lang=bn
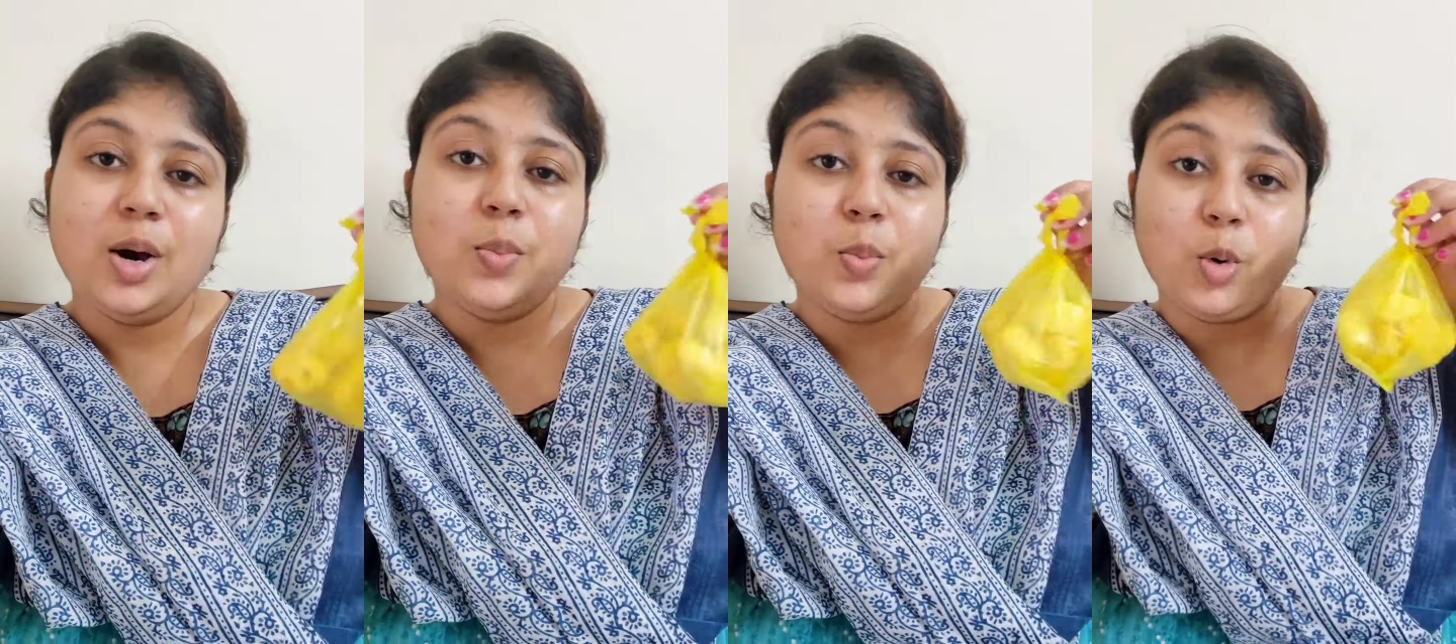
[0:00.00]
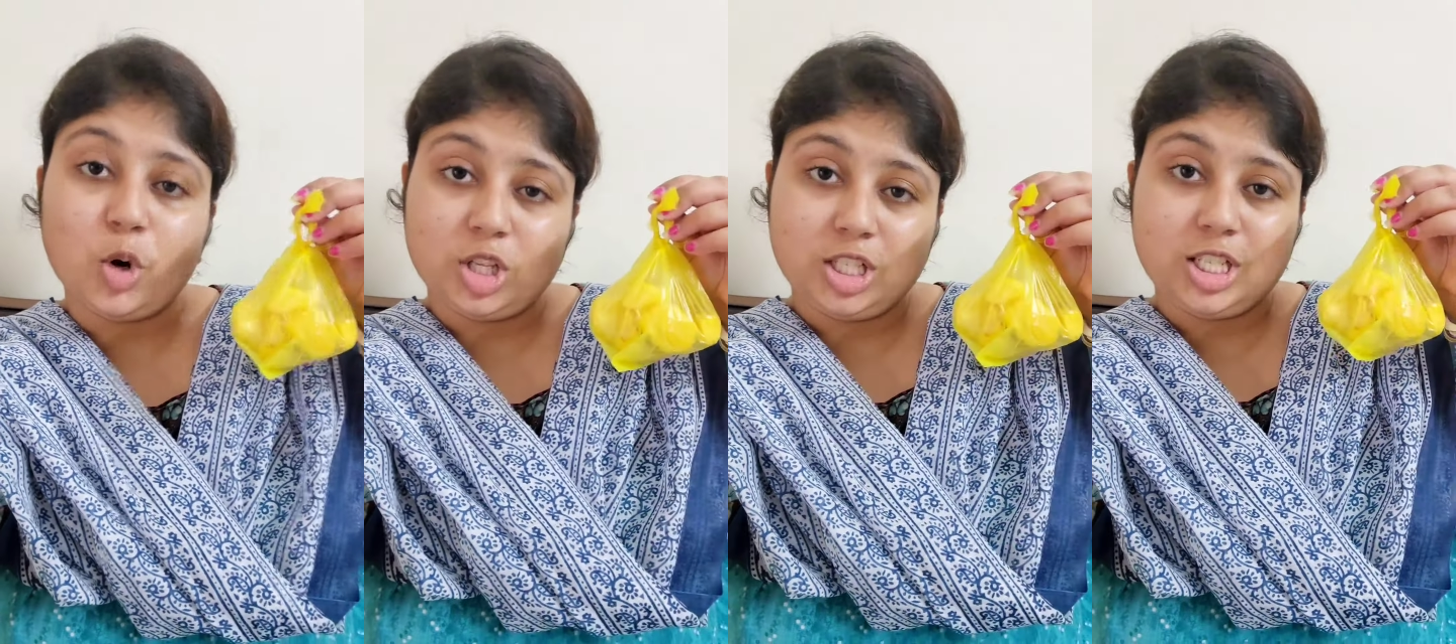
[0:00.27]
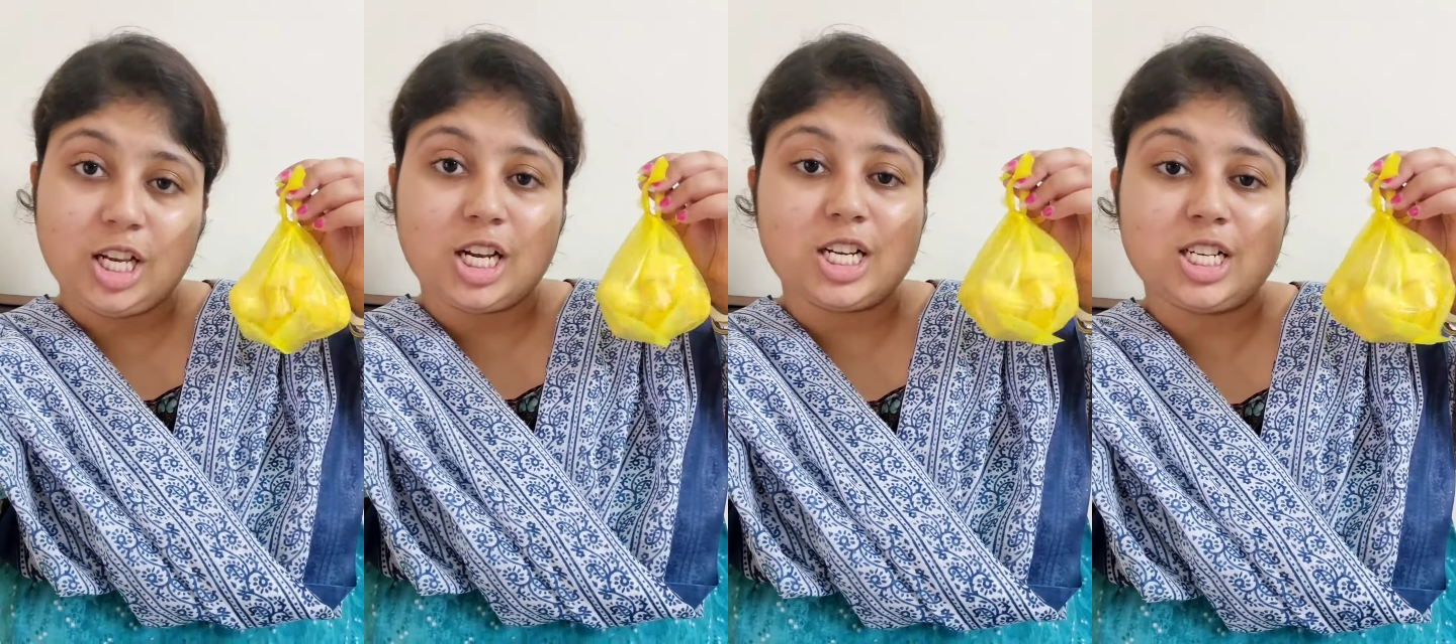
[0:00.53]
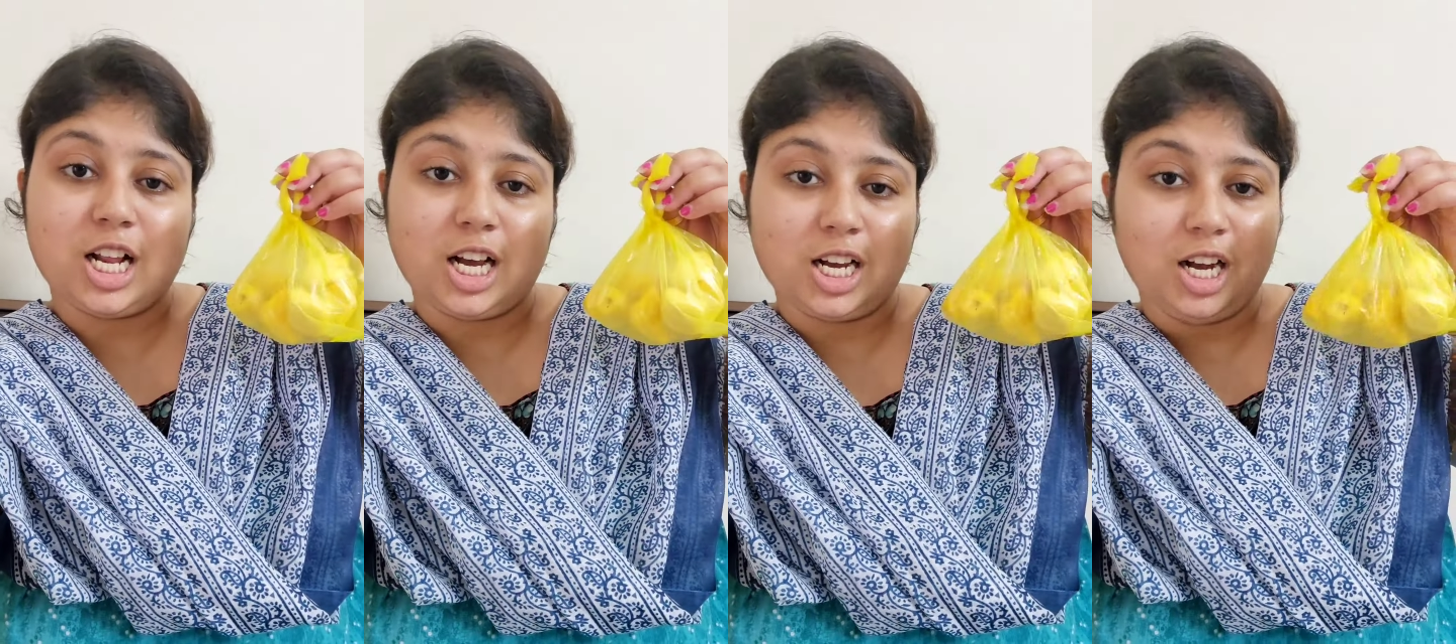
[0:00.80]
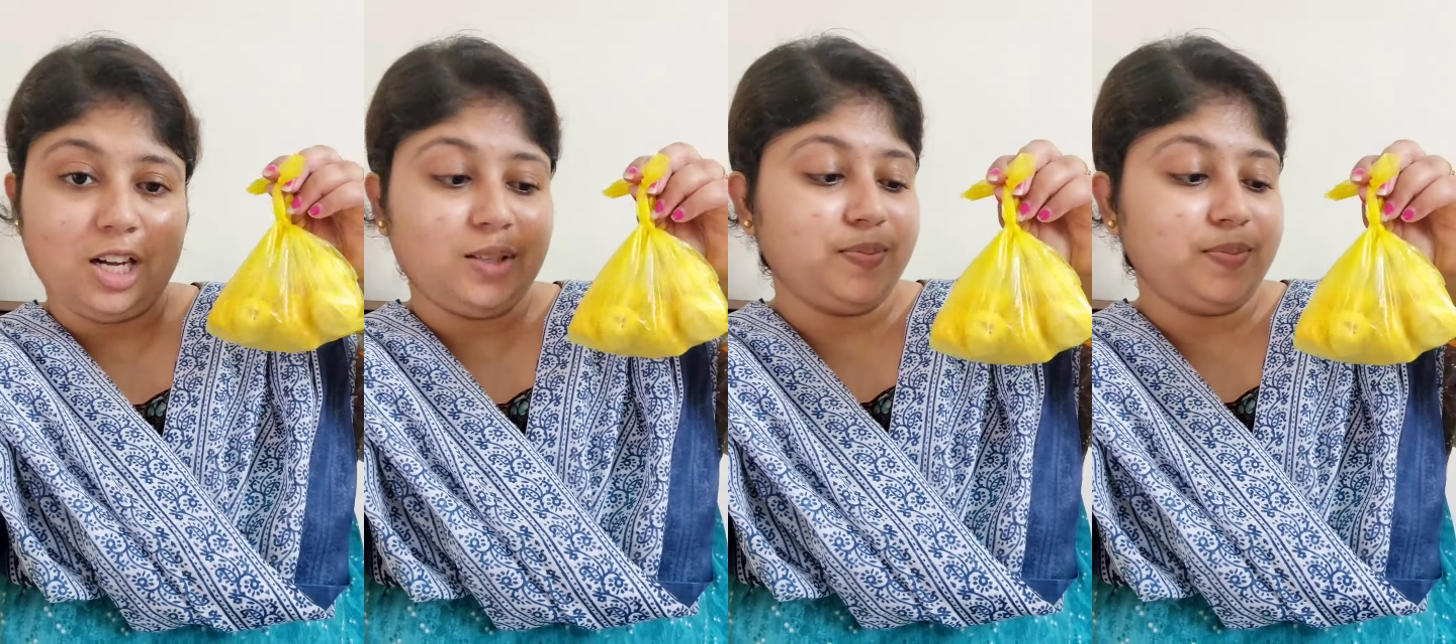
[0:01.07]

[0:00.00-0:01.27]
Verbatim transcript: পঞ্চাশ টাকা